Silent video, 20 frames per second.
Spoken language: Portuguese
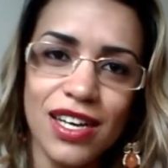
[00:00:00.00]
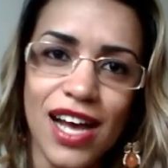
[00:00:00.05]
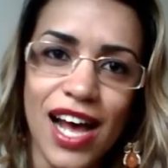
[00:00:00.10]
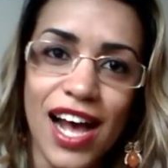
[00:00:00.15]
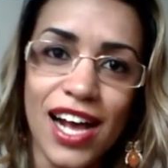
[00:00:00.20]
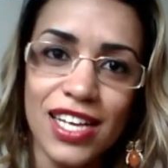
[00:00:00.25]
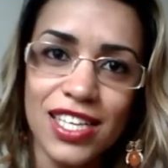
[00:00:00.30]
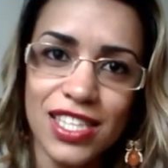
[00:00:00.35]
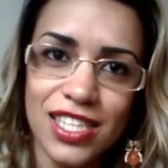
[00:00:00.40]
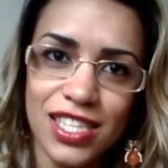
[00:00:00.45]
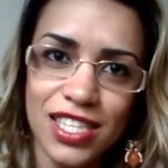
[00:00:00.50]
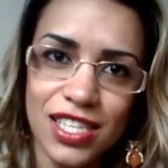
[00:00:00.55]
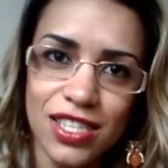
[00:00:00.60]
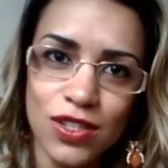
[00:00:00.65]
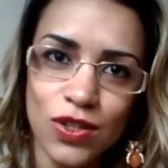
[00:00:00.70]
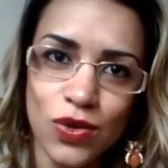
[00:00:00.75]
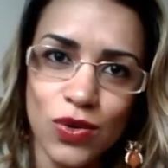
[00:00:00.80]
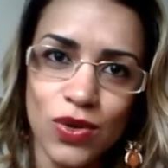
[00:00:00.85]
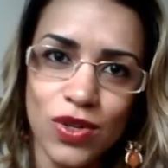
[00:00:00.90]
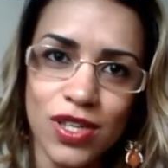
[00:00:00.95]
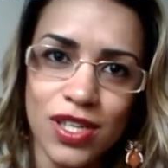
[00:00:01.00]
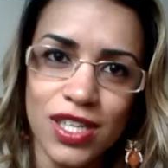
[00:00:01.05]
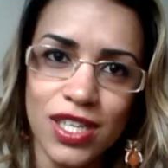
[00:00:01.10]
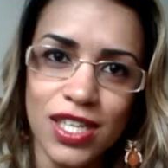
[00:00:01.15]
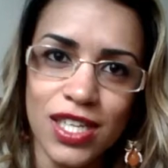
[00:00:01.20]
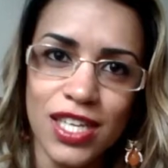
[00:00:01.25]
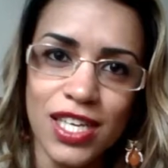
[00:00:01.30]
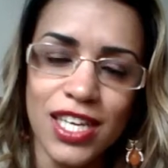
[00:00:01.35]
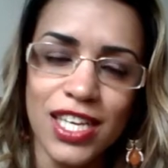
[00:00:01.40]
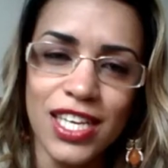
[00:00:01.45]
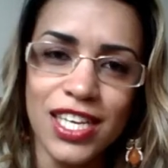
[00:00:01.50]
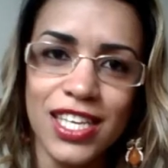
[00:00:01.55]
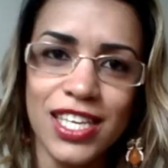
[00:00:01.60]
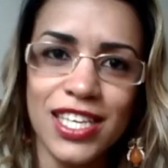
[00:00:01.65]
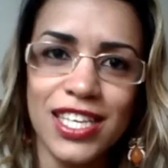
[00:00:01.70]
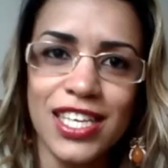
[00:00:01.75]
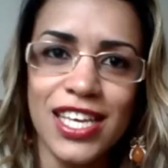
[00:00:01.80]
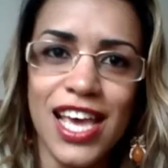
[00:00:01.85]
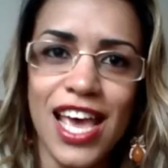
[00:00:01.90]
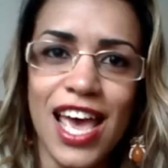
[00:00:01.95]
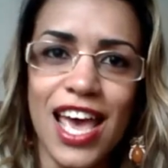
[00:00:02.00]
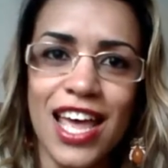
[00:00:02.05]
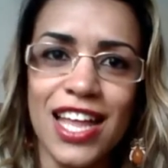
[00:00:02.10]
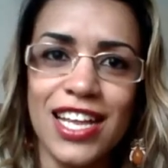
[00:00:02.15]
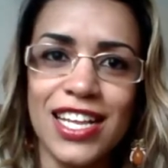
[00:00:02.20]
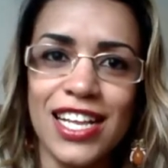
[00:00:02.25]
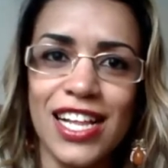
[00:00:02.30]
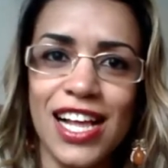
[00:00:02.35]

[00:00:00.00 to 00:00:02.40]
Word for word: aquilo em que é,